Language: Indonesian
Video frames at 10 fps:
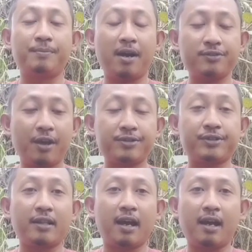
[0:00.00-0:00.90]
sebangsa
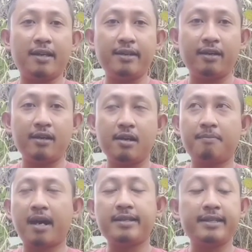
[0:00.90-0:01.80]
setanah air
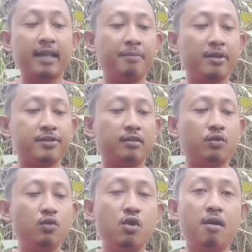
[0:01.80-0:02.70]
Mari kita
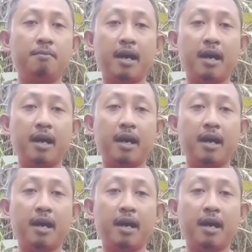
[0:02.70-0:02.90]
bersatu,